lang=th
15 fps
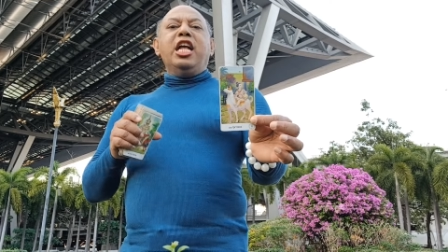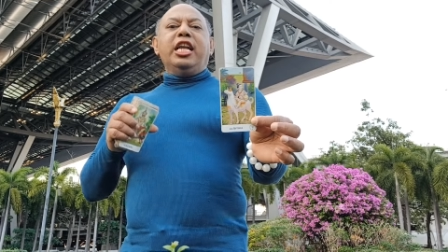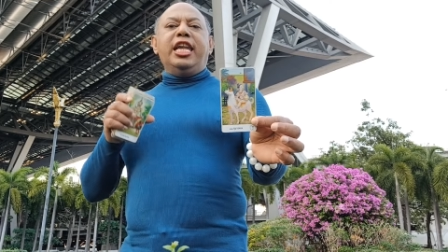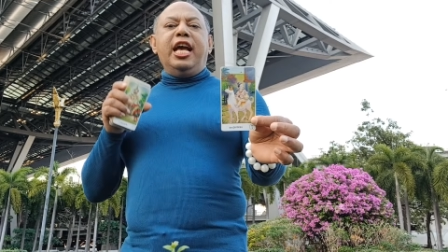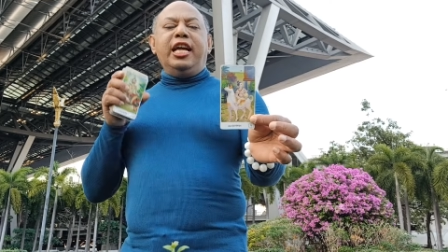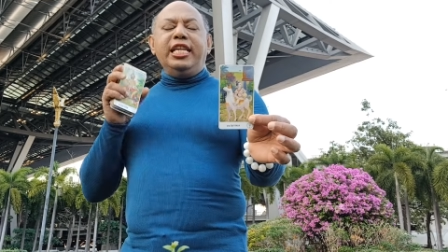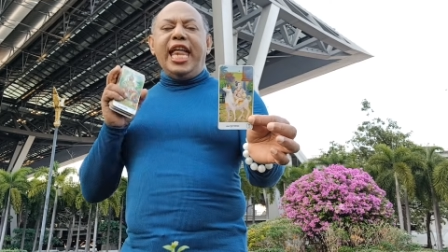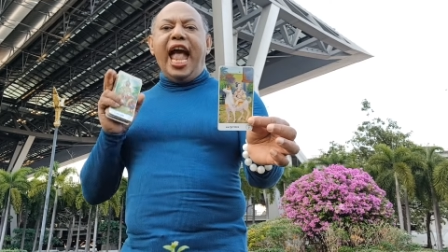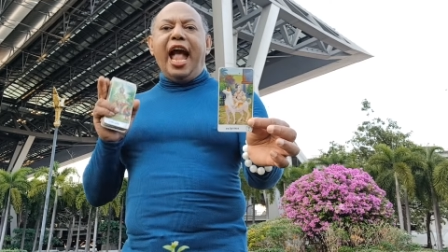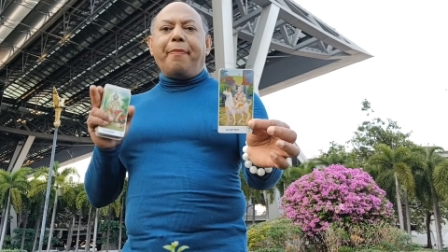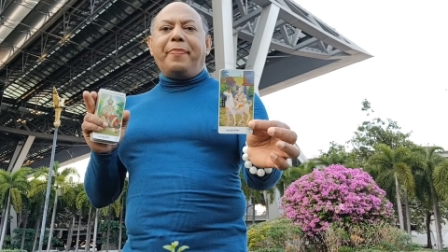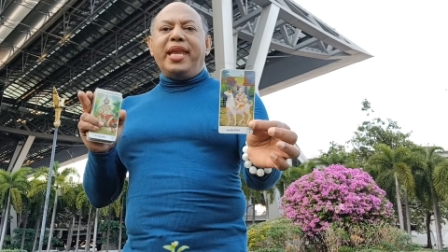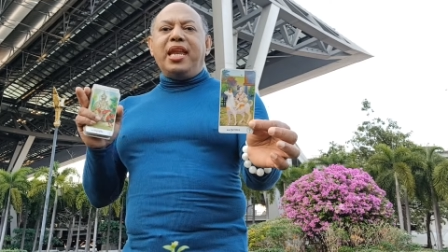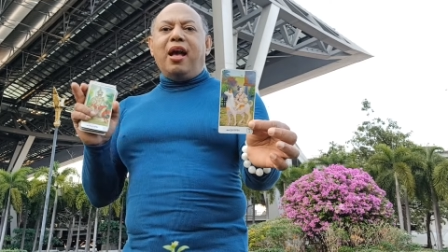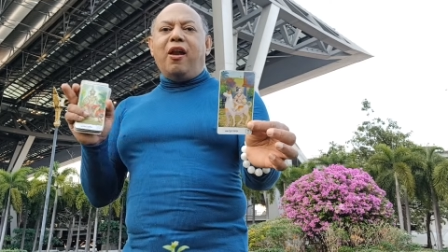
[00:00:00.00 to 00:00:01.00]
เดินทางไป
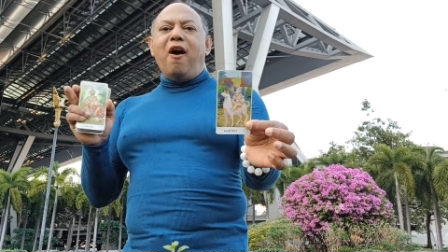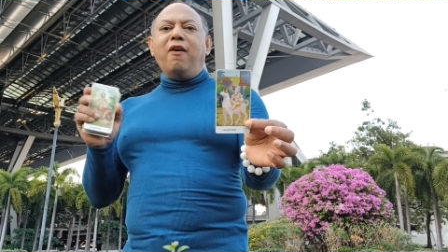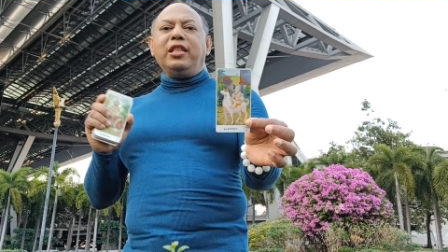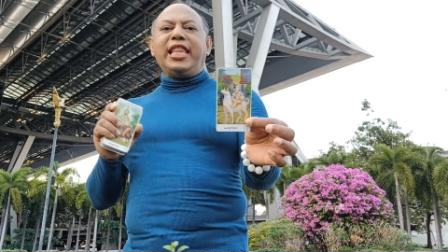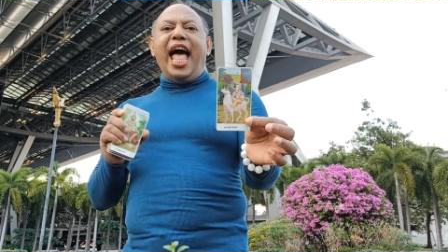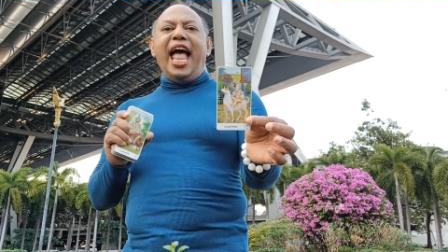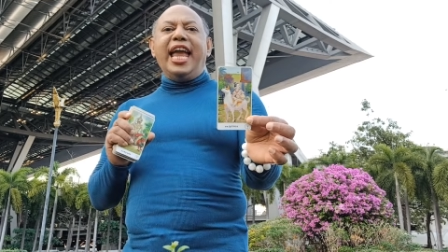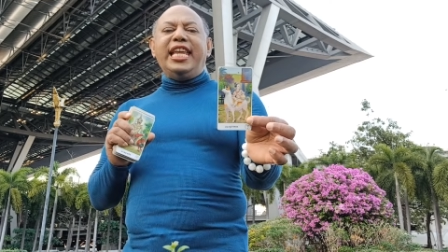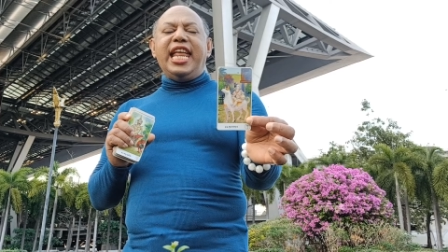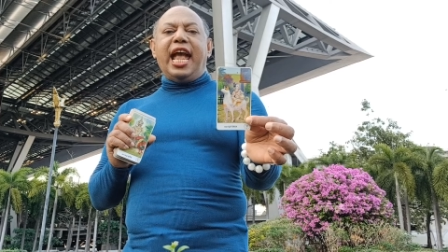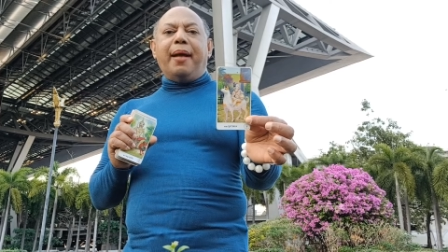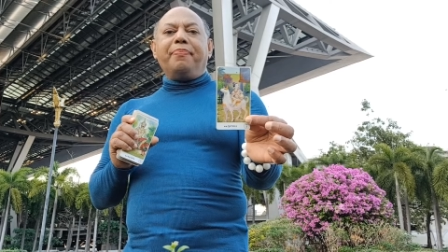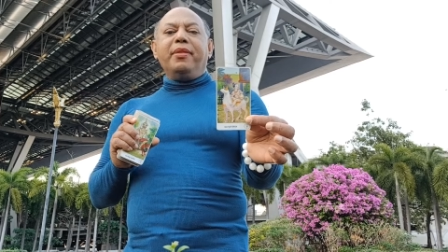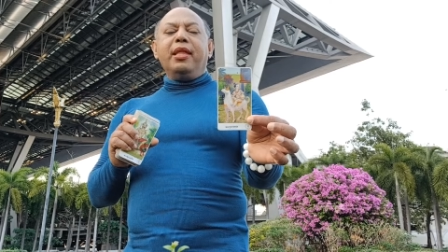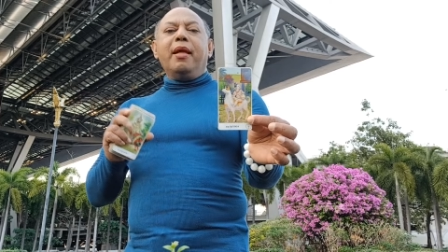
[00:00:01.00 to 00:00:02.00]
เหนือร่องใต้เนี่ย
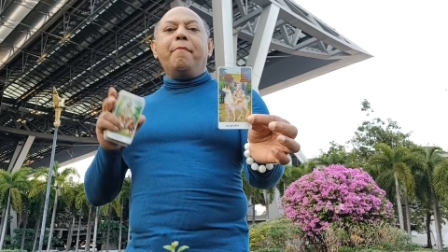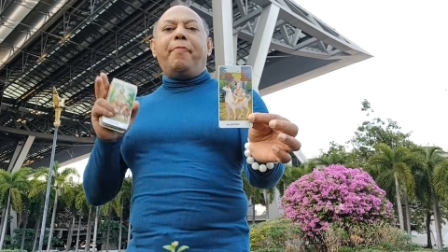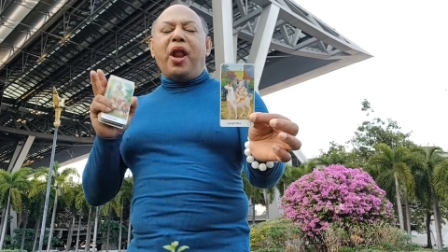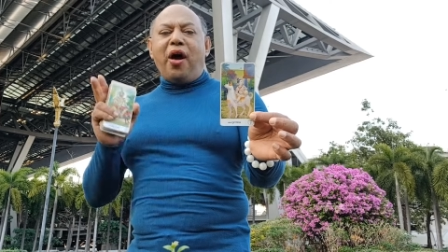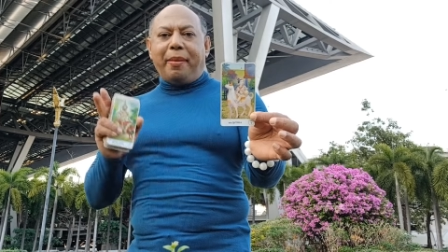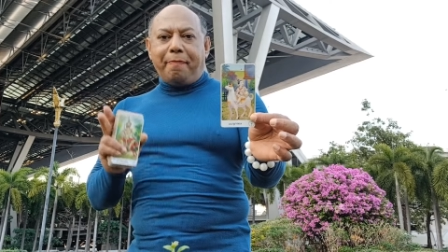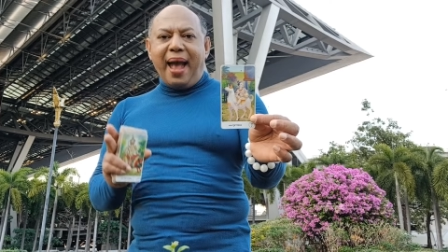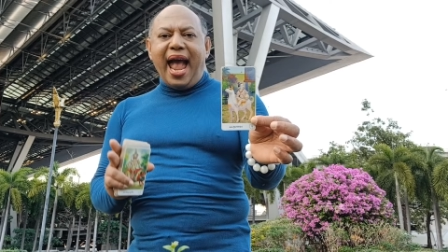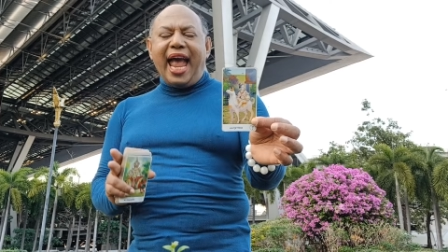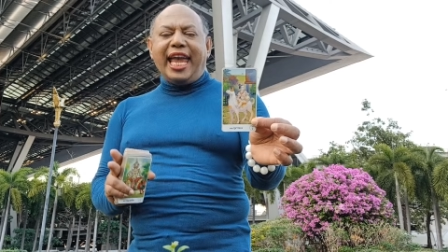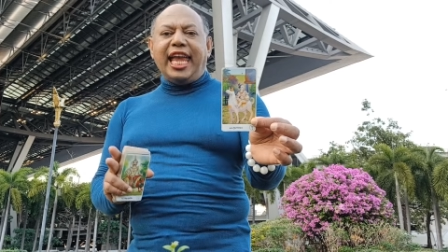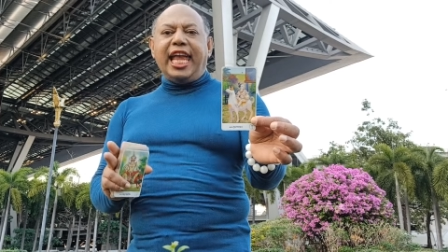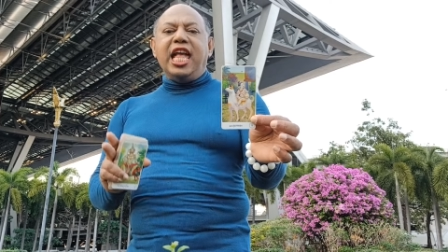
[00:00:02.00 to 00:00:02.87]
ปลอดภัย